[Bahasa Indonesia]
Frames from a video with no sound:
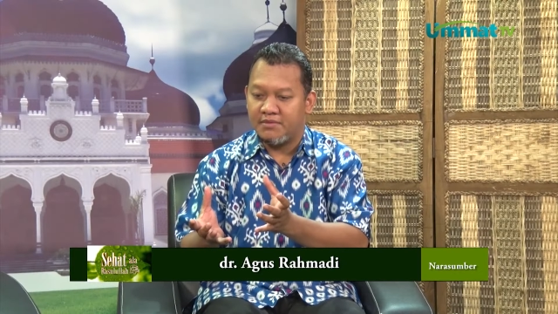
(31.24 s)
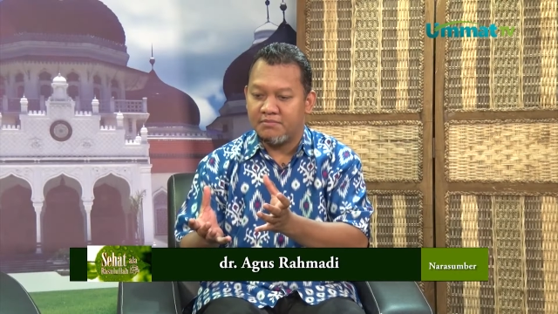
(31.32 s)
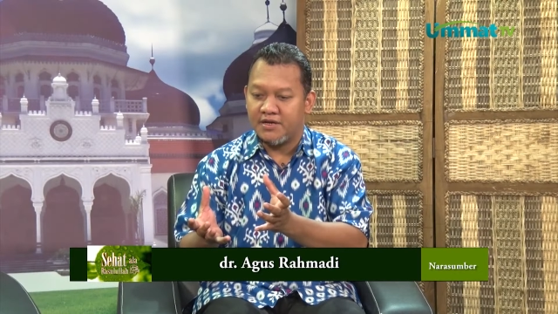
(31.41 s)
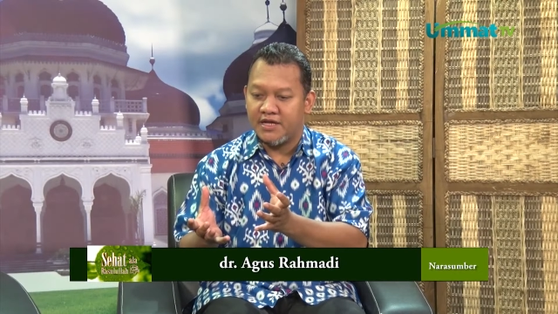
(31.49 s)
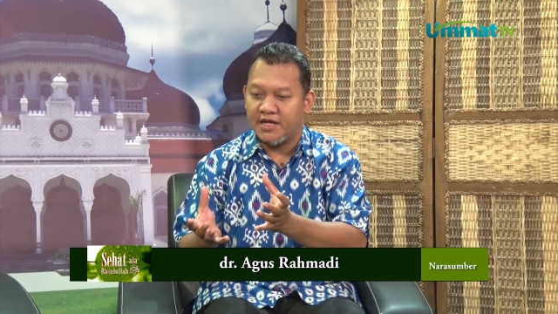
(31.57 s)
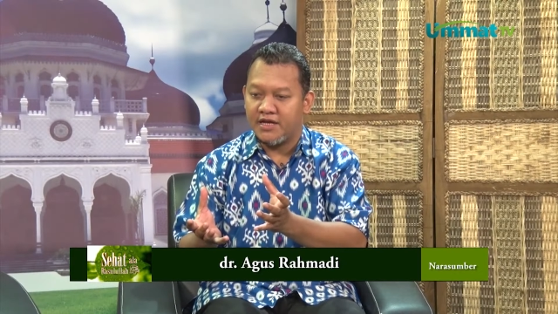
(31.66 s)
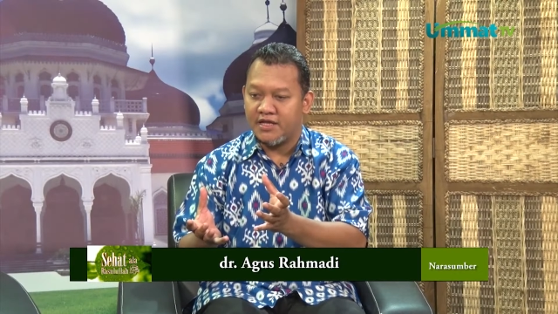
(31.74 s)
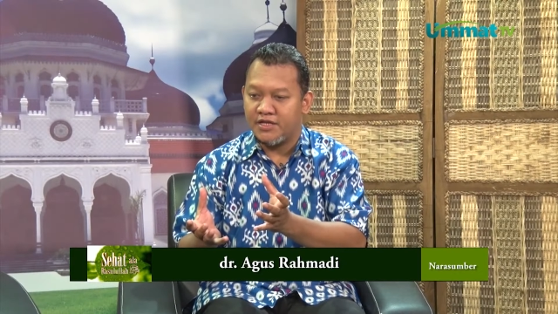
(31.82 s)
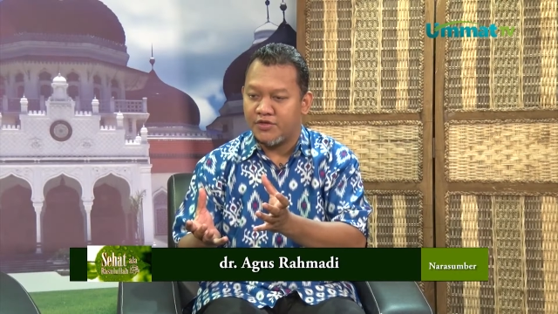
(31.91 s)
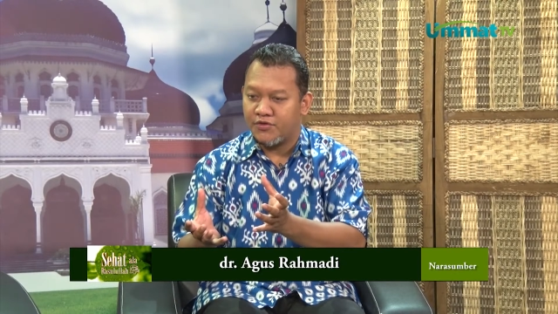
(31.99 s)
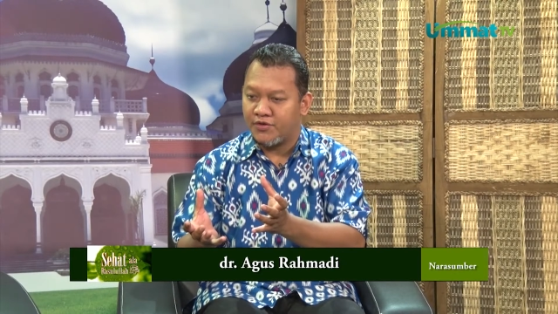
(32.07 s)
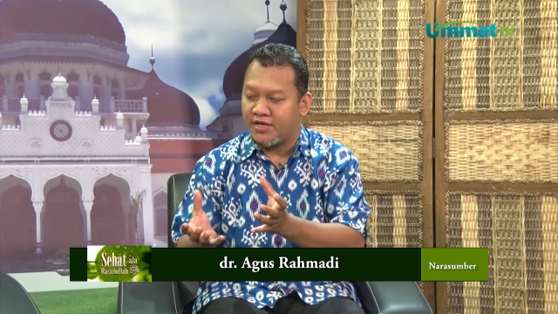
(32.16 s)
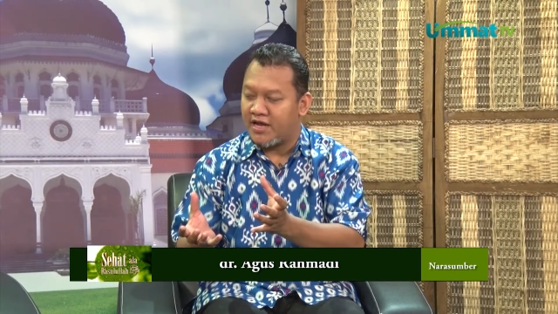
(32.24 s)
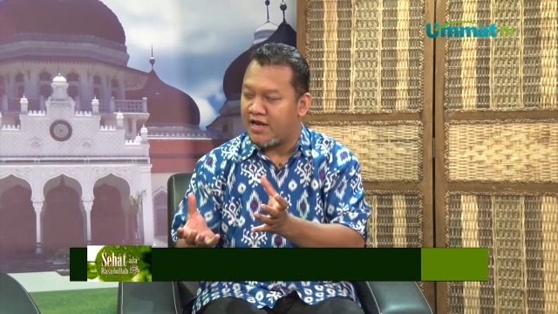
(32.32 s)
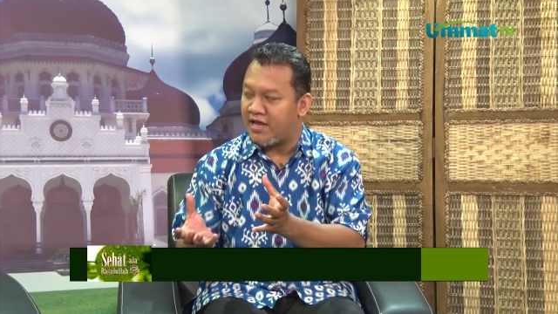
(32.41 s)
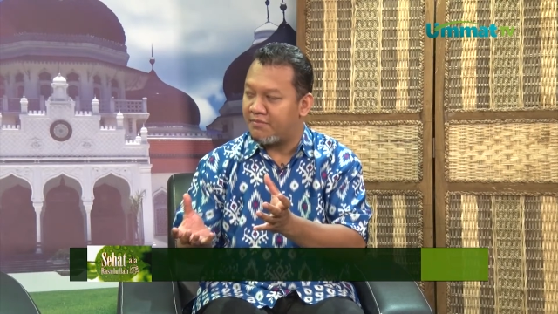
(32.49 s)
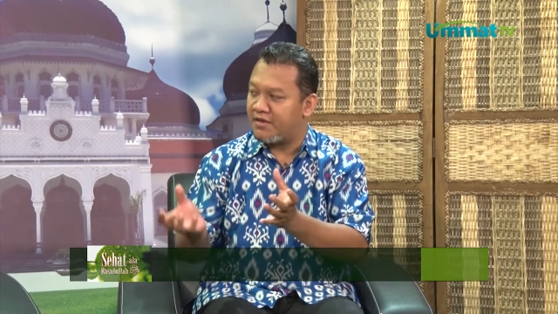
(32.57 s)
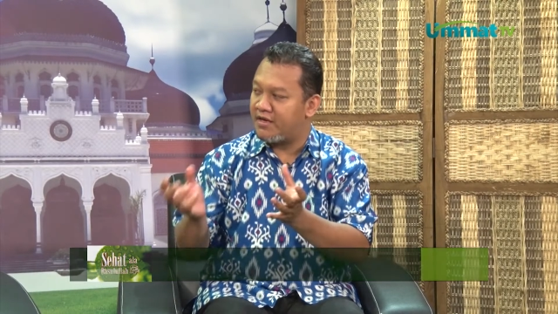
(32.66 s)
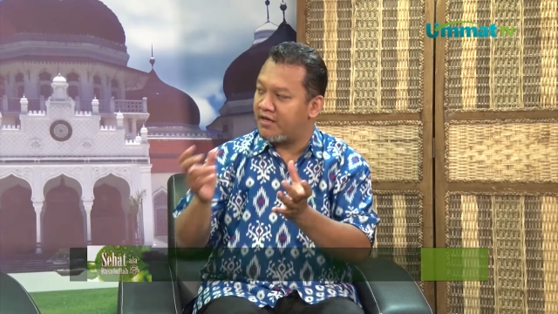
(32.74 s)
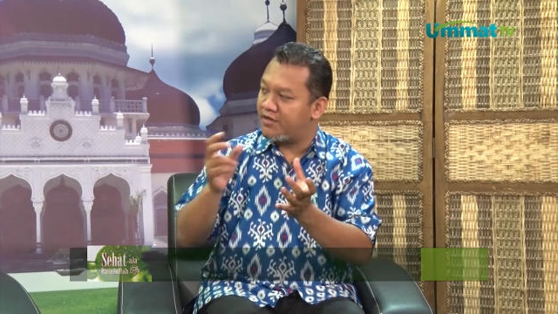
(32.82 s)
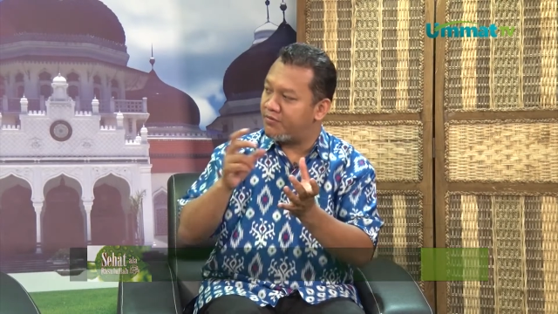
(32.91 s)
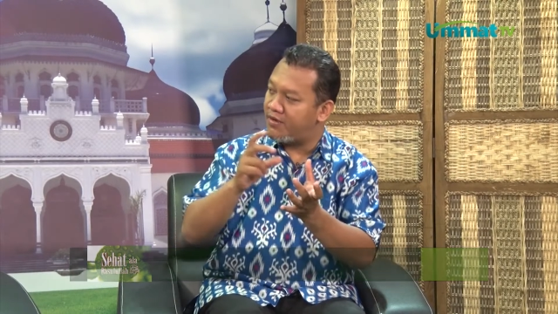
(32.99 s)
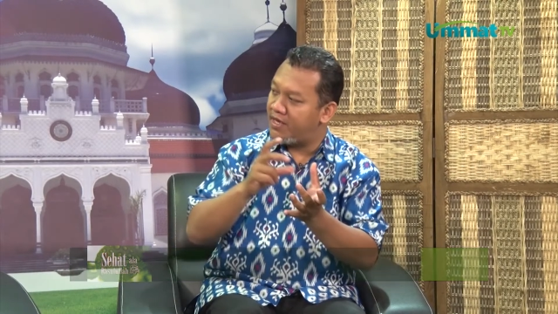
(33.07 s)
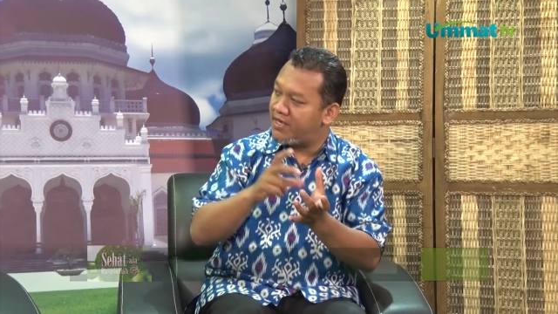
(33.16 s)
memberikan insulin alami dari
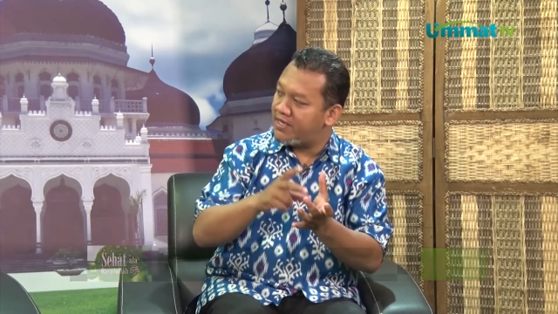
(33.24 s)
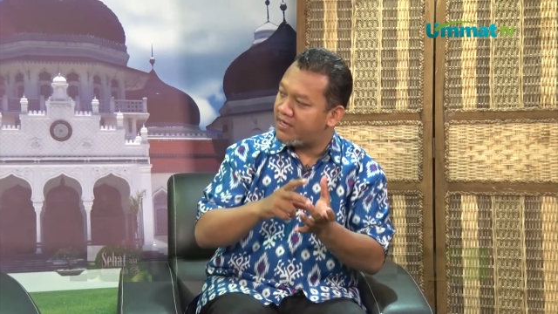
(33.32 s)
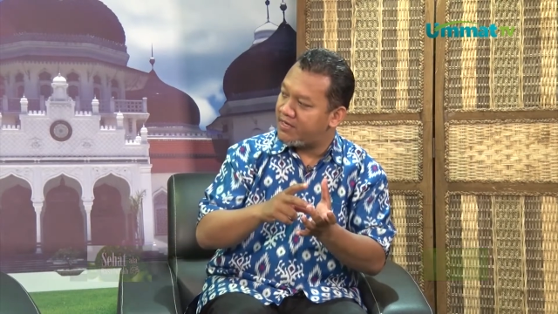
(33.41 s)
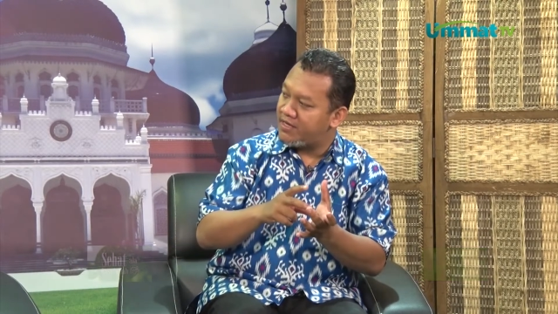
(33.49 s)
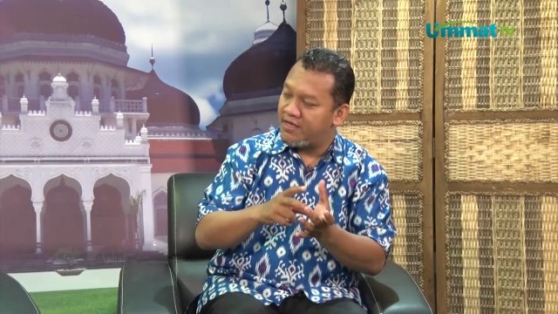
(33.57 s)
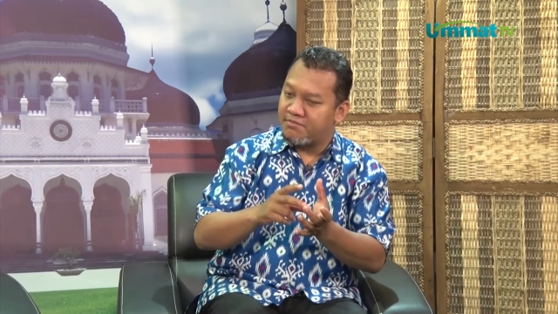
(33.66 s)
luar,